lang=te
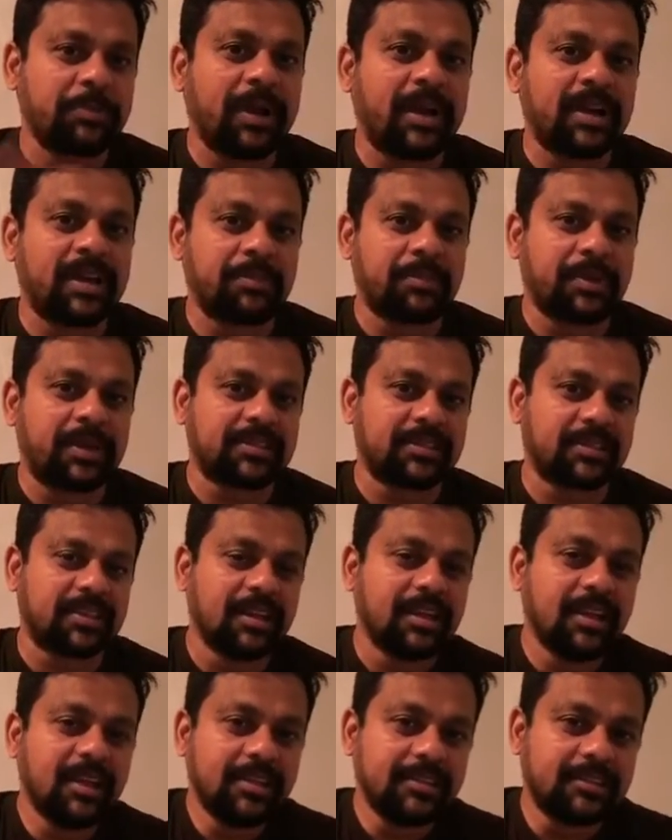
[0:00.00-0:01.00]
పార్టీ పరిస్థితి
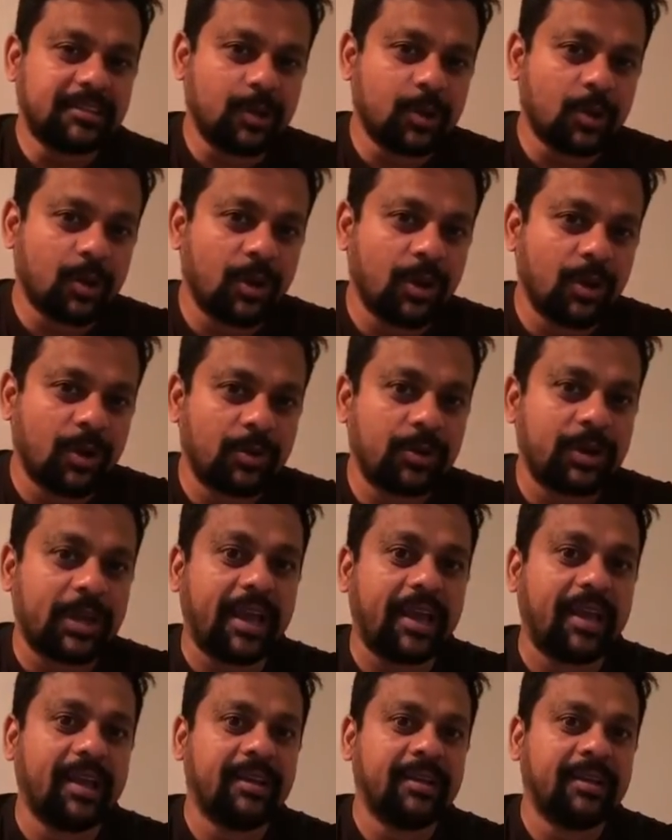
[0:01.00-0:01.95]
జీరోలో ఉంటే